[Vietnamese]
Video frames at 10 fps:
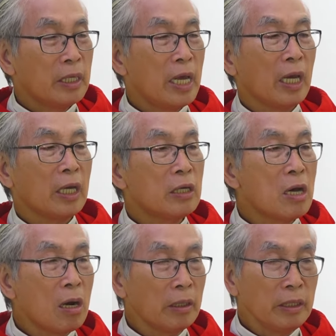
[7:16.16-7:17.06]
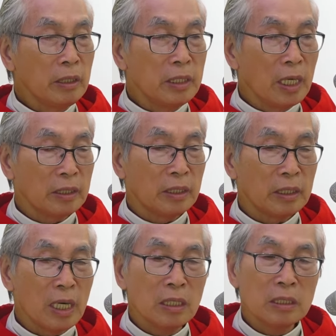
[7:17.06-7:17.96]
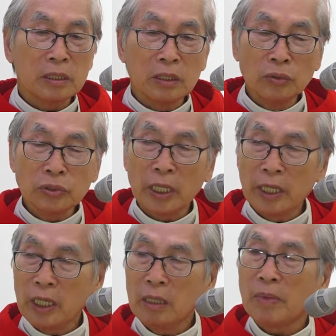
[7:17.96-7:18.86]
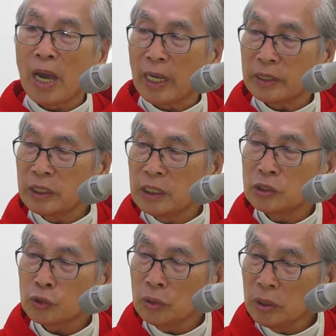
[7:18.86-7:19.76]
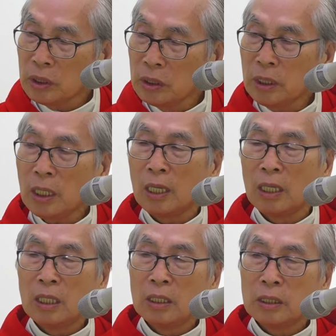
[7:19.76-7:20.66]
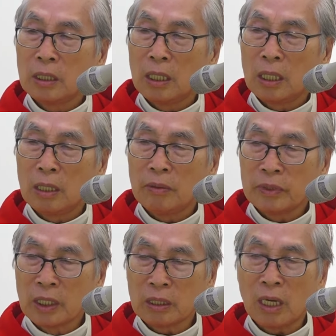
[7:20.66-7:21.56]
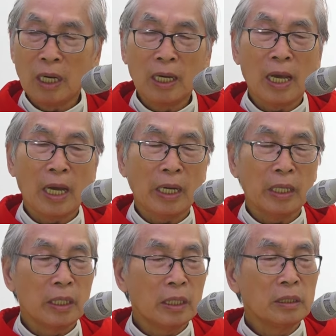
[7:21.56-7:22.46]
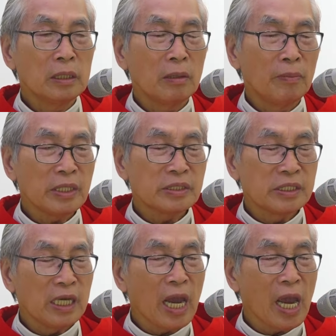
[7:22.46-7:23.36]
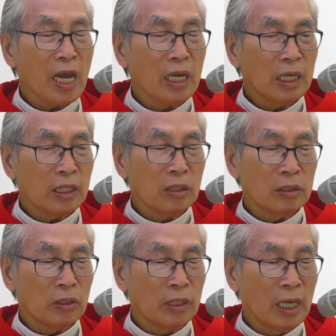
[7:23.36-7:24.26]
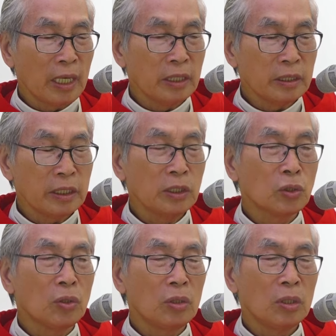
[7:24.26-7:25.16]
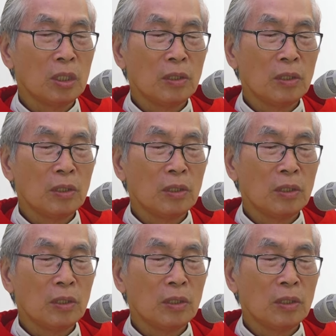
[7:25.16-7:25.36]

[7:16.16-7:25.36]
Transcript: để đón nhận đấng cứu thế mà Thiên Chúa hứa được gọi là đấng Messia hay còn gọi là đấng Kitô